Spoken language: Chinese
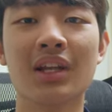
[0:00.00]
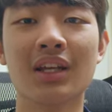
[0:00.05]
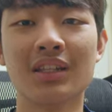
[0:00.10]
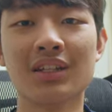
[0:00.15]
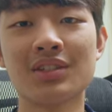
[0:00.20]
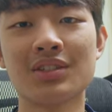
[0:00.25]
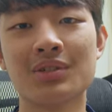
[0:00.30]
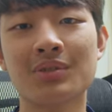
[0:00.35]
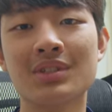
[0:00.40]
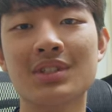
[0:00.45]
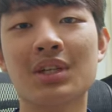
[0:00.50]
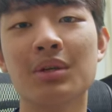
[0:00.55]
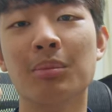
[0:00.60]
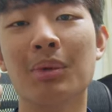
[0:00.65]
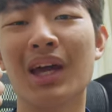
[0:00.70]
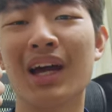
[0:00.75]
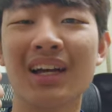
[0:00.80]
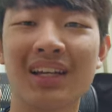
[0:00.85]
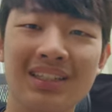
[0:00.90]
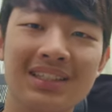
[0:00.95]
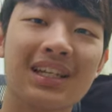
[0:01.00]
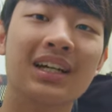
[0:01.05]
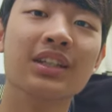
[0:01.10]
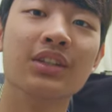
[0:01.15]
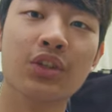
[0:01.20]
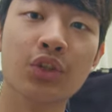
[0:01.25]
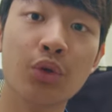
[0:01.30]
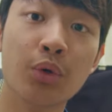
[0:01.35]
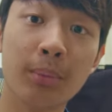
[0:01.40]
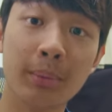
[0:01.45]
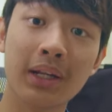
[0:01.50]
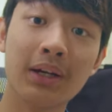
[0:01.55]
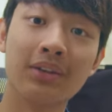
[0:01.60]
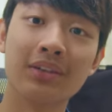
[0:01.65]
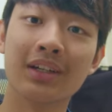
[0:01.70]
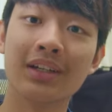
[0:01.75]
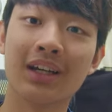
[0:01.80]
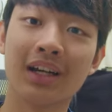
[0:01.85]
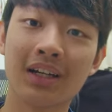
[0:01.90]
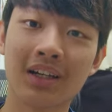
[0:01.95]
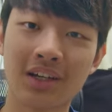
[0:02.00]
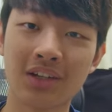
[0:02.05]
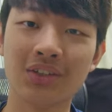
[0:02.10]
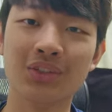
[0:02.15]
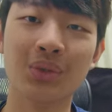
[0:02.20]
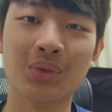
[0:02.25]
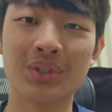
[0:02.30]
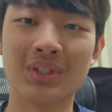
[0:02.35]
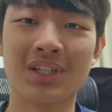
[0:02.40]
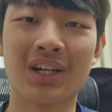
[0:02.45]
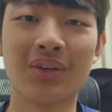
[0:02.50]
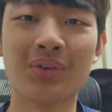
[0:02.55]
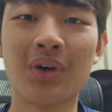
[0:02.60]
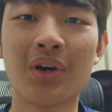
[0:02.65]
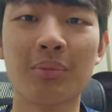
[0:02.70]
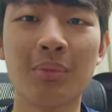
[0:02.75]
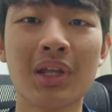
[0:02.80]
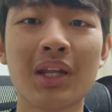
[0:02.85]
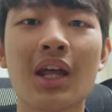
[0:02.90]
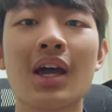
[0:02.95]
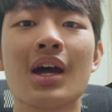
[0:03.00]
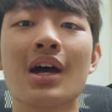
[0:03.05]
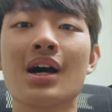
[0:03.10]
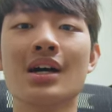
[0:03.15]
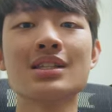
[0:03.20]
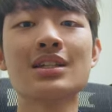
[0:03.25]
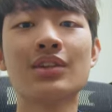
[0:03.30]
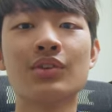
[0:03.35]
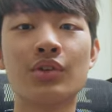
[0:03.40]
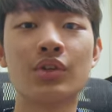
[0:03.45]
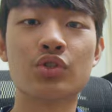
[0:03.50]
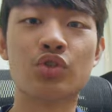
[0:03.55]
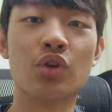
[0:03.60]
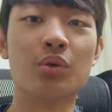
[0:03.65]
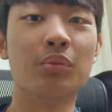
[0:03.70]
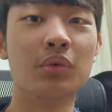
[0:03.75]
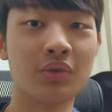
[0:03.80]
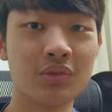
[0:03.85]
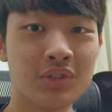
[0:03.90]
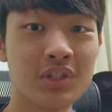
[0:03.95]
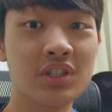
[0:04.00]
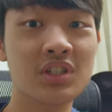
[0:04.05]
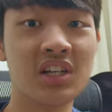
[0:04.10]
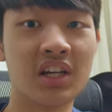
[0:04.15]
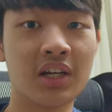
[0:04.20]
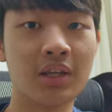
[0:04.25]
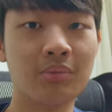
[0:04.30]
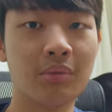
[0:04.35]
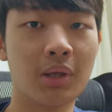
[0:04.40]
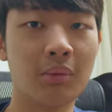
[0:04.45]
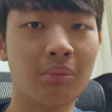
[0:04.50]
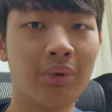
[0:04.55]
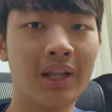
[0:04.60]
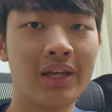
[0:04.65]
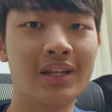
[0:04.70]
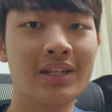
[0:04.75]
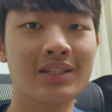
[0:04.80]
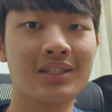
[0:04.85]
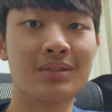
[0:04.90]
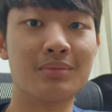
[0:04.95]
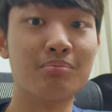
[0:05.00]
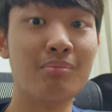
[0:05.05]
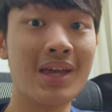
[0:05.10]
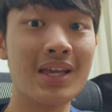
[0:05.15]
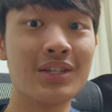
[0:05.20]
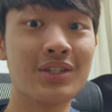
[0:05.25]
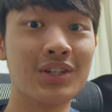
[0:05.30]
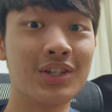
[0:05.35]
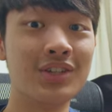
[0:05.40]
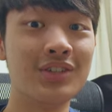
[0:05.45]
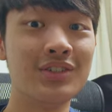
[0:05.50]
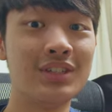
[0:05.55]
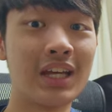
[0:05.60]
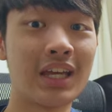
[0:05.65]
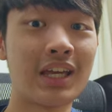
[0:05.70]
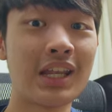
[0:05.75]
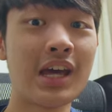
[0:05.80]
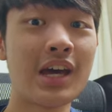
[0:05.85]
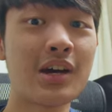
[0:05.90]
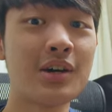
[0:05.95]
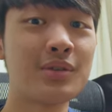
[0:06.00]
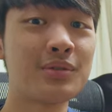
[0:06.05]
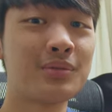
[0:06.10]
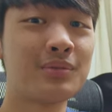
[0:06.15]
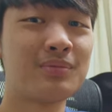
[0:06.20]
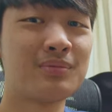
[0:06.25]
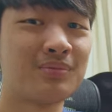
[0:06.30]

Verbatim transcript: 那当然喜欢这影片，按个赞。阅我们频道可以看更多的相关影片。那这里有一个全部都是日常影片 Playlist，Make sure you check it out.